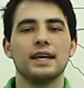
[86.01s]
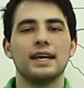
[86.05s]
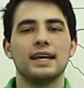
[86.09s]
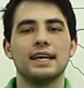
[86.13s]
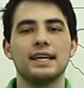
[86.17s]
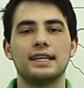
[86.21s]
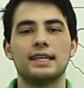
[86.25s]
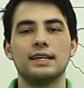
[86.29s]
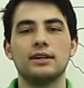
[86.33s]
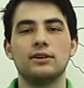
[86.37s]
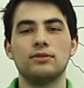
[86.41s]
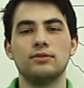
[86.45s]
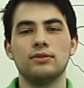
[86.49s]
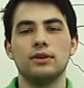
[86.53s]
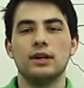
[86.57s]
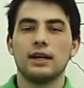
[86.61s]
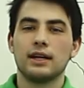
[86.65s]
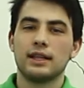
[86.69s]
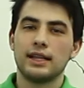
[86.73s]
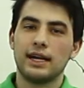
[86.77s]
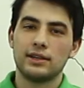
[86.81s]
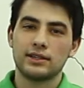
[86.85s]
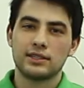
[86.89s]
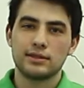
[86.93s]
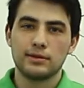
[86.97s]
Então,
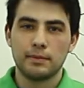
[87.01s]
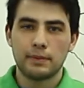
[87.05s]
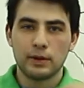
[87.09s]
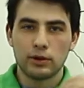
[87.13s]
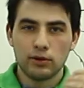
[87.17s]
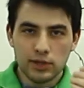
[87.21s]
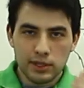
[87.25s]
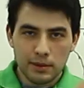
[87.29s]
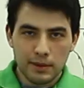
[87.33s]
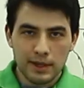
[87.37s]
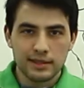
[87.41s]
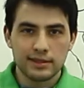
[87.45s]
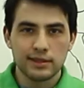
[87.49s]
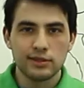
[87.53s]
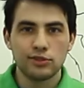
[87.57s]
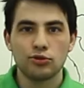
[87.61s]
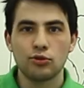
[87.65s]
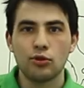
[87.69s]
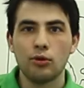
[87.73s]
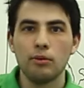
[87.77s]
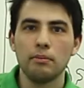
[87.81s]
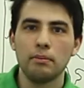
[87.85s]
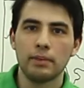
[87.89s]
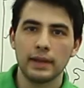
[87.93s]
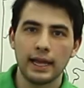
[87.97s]
claro, isso é uma pergunta bastante
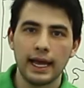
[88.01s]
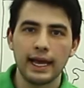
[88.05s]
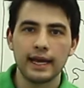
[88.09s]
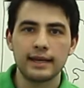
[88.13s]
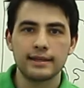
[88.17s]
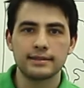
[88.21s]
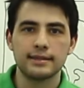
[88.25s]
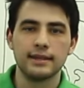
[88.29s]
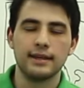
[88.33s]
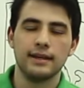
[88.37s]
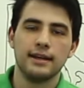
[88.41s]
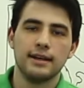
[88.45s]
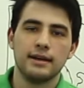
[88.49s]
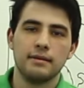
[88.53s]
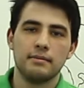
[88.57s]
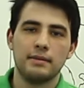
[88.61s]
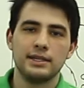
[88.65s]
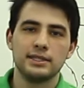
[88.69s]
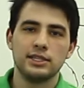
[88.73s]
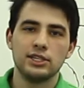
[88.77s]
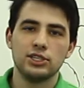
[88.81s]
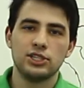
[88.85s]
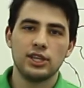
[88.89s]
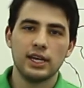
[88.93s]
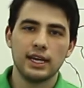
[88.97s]
complexa,
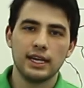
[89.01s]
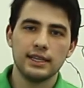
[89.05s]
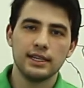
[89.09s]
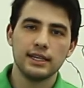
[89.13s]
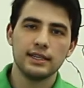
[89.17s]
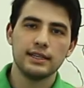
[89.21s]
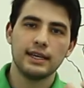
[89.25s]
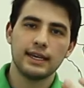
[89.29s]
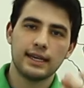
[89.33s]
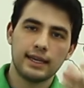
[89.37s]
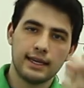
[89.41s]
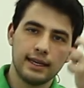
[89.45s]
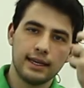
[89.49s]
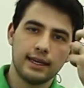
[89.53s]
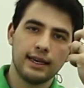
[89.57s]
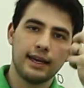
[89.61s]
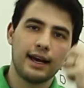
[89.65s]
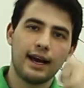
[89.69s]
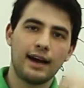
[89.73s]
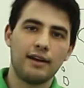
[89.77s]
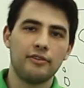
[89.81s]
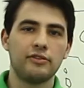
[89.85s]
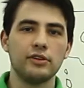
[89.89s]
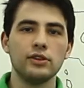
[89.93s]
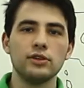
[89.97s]
mas a gente tem que entender que
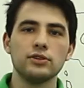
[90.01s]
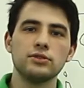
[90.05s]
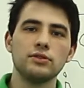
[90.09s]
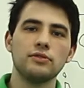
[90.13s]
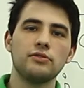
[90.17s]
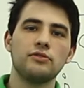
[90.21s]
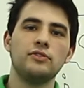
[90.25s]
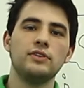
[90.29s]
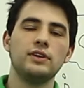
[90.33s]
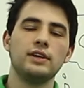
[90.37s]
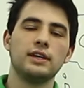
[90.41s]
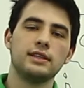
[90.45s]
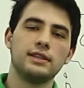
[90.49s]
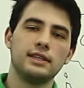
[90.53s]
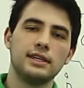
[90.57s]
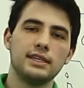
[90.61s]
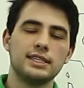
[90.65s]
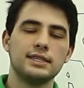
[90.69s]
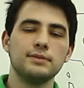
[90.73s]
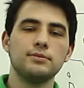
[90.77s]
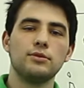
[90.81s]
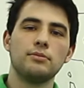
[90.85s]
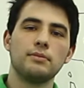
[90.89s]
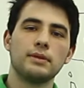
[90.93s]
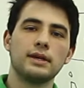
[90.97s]
a filosofia
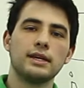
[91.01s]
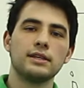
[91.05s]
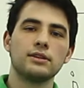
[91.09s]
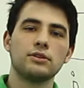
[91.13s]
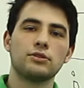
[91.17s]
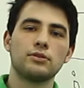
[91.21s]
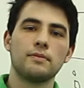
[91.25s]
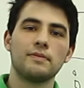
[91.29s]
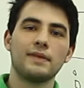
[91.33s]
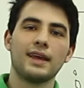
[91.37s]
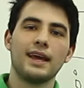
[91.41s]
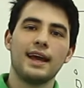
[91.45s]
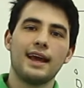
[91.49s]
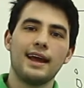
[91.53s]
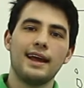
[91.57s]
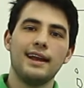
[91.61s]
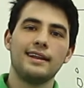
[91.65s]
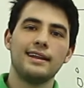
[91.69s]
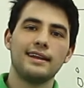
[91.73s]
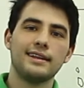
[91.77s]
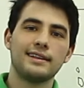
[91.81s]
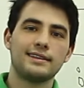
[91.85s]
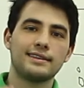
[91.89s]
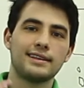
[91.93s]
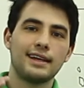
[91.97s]
nesse momento
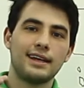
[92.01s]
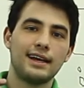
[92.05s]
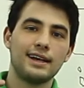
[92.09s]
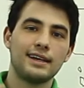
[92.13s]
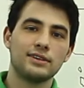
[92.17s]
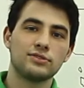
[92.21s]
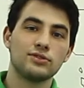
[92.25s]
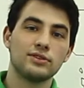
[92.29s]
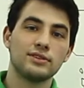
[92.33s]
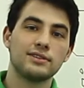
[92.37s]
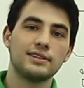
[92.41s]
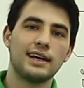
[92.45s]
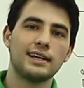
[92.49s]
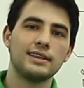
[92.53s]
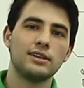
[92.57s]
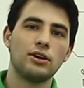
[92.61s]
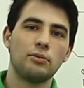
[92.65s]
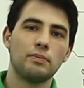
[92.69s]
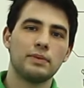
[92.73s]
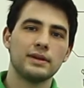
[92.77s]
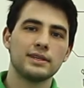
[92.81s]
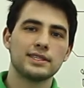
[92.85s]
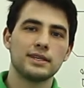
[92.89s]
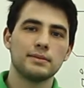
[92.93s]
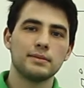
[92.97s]
ele está associada ao
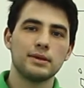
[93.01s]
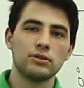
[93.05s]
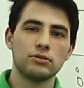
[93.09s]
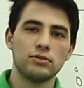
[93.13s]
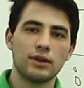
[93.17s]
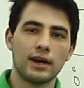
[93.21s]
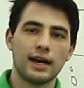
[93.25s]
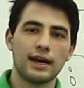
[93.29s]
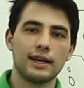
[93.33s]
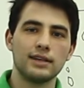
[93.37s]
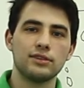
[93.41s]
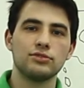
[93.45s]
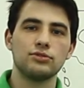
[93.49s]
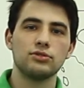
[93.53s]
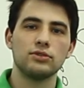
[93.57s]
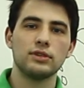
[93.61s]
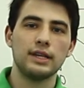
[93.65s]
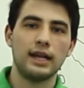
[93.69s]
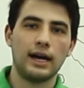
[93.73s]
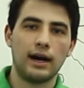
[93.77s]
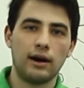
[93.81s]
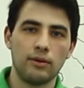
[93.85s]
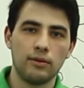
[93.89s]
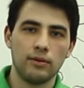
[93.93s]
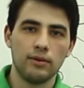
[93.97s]
pensamento
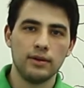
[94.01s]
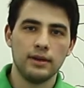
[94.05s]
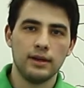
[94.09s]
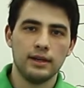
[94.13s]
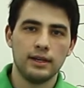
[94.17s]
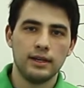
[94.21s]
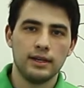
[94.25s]
racional